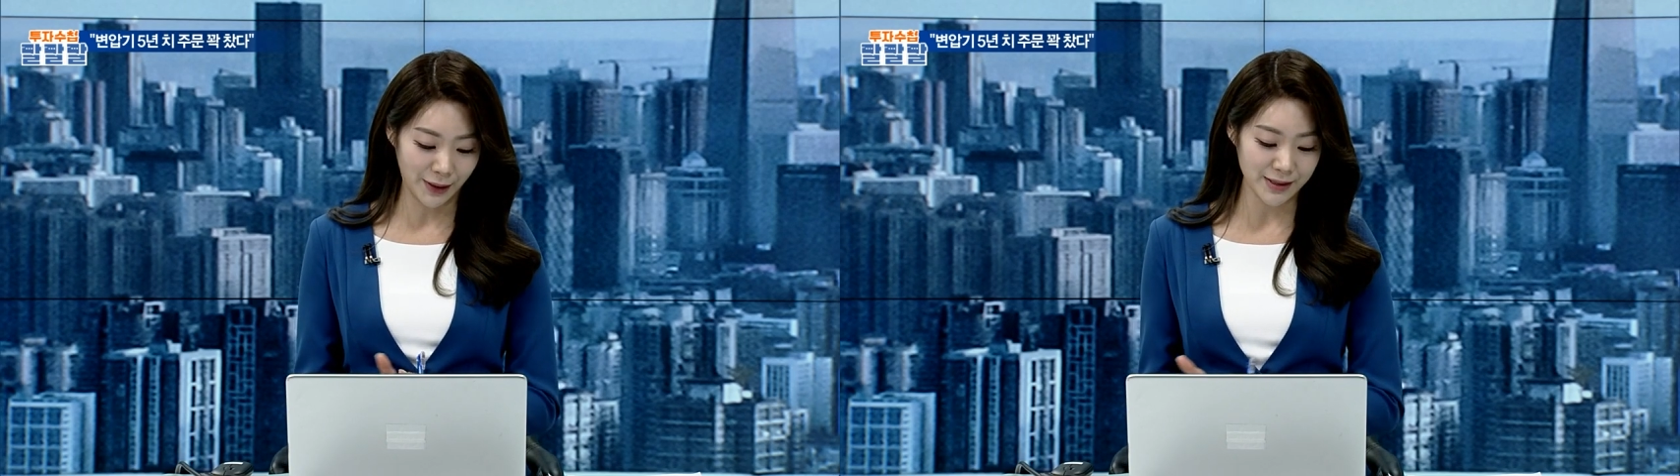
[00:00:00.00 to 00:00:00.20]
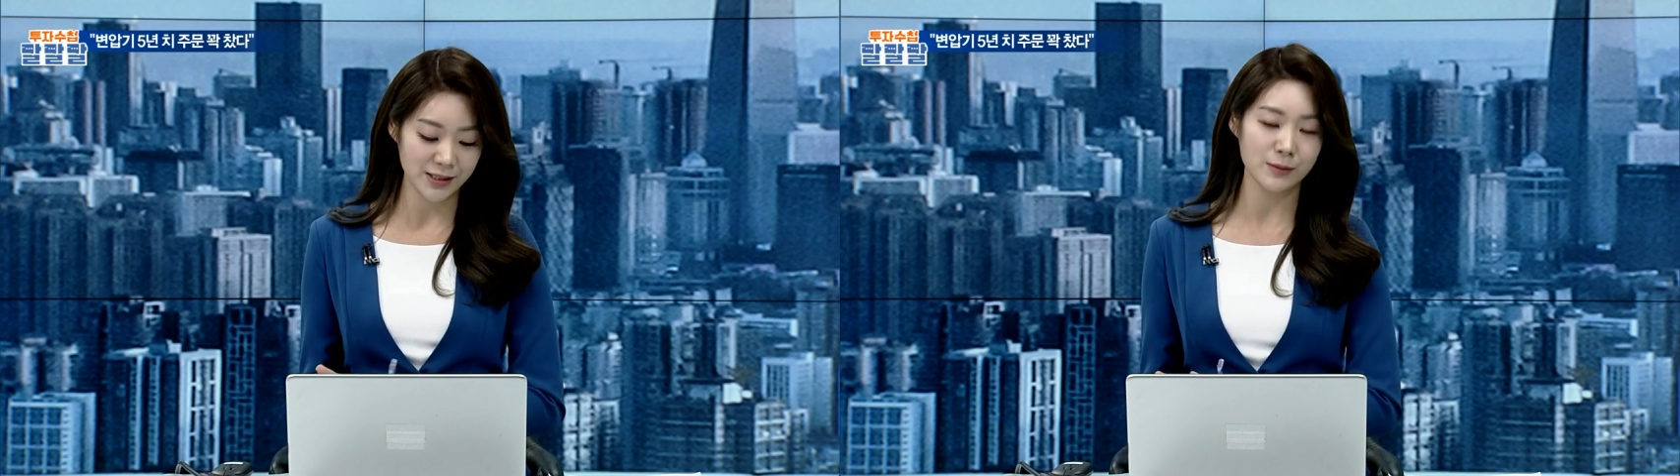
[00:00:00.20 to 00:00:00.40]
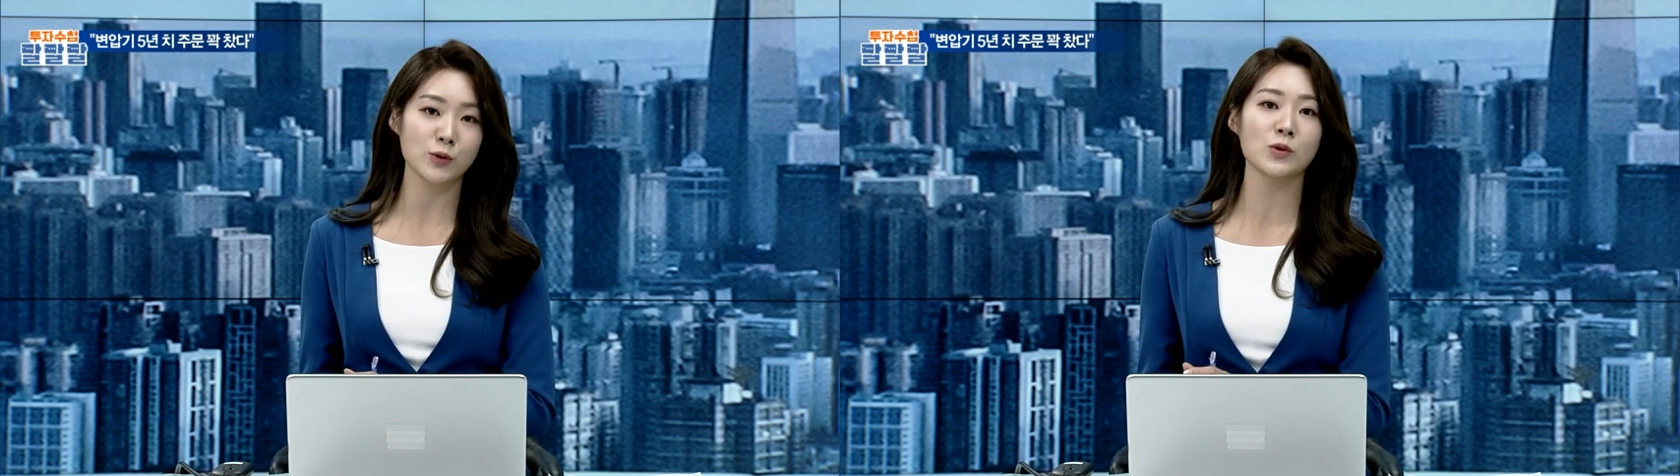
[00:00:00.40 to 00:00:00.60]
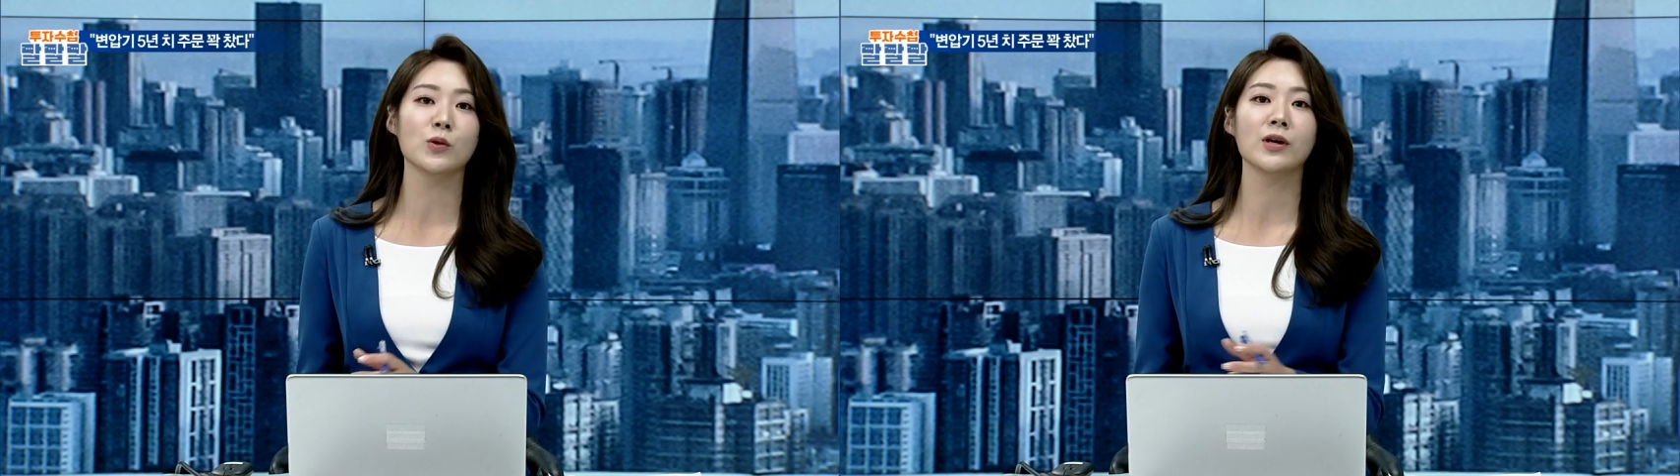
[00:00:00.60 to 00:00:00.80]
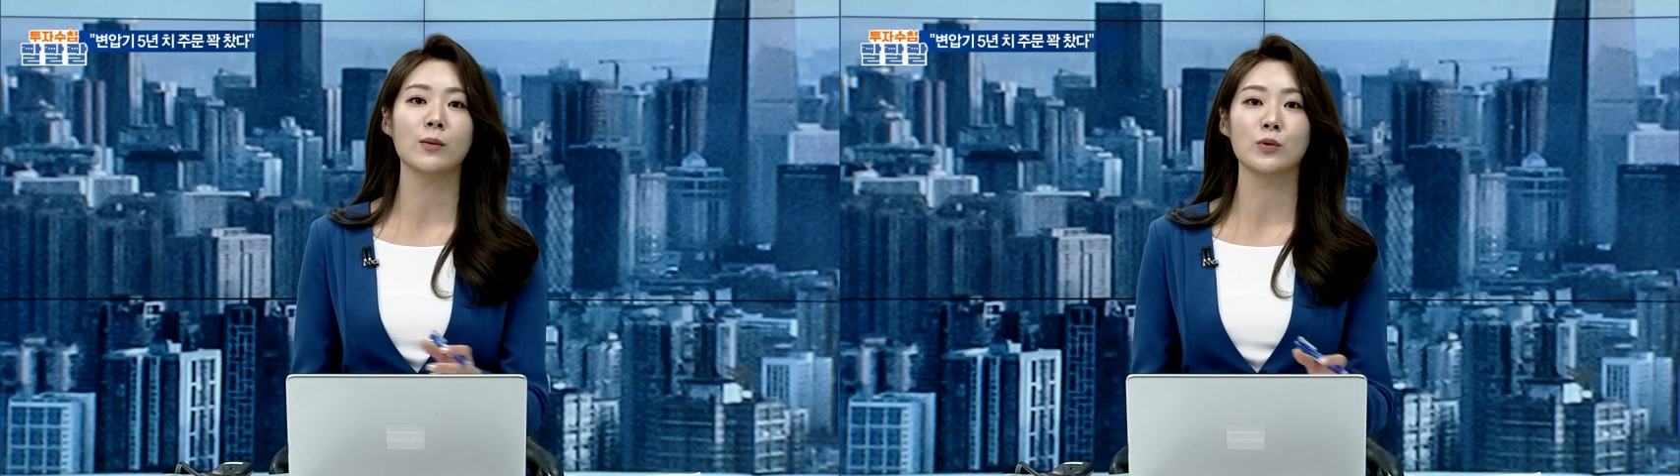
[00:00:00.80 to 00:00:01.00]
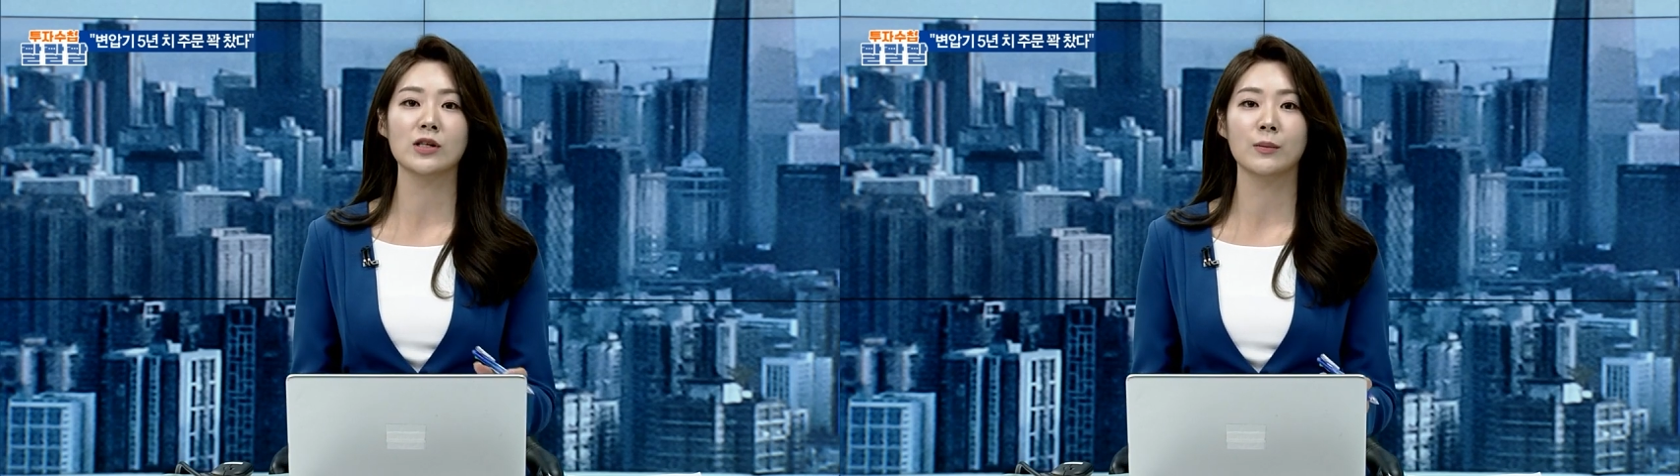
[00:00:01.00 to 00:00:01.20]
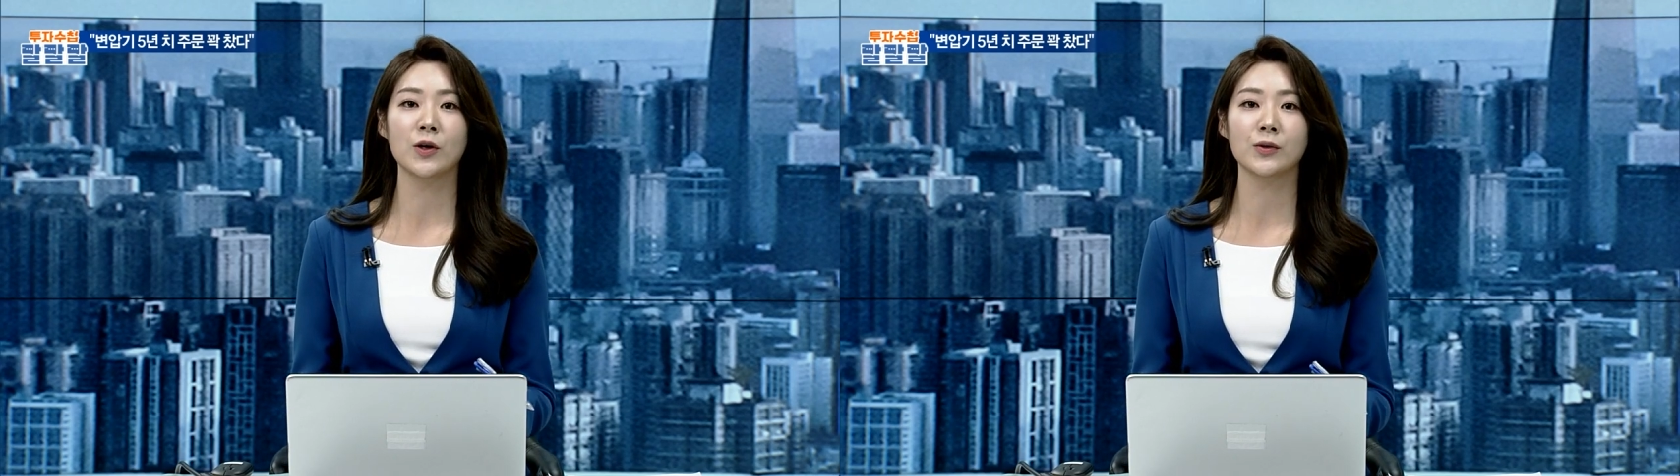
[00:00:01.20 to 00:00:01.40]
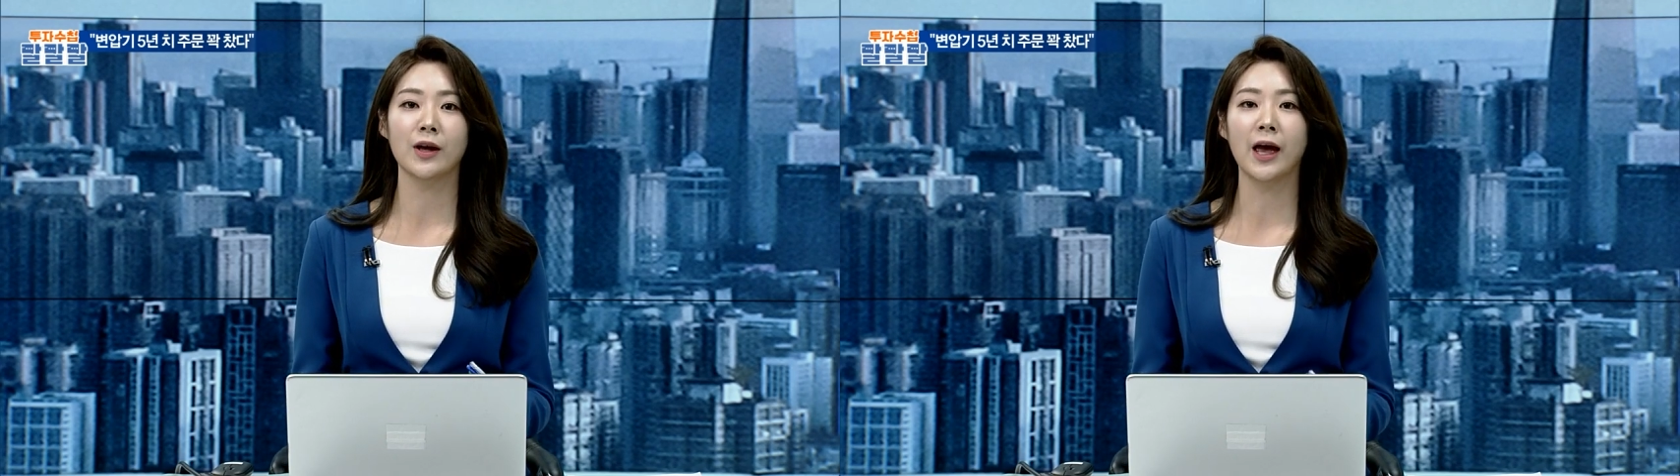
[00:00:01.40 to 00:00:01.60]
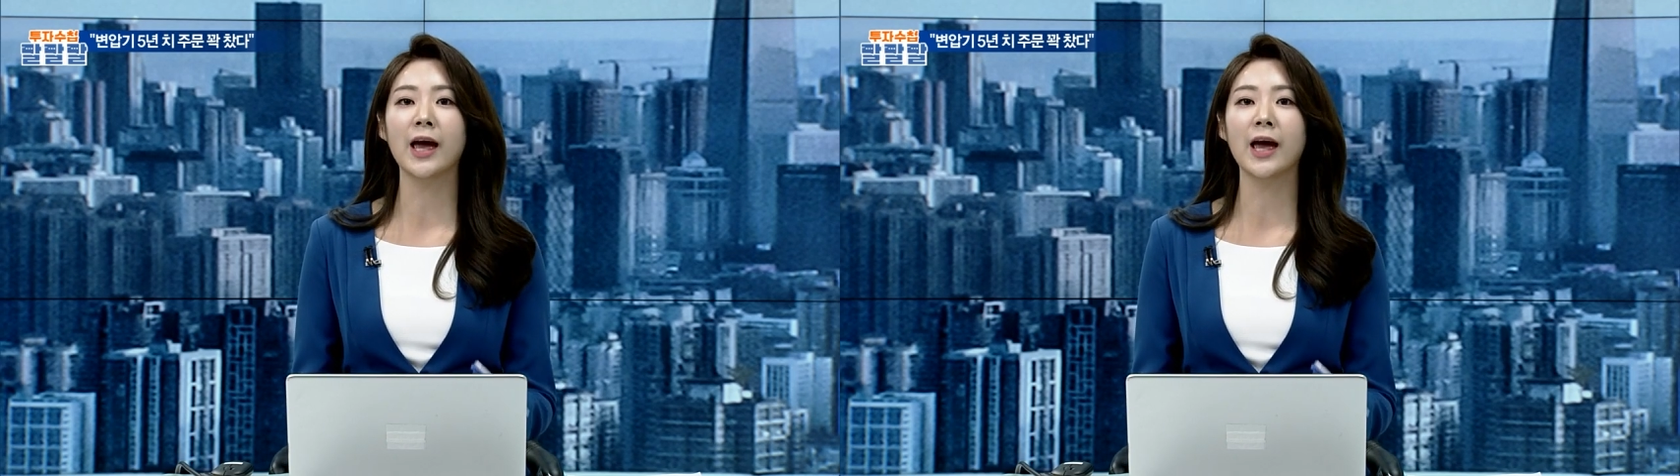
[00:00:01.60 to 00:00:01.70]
말씀을 좀 정리해보자면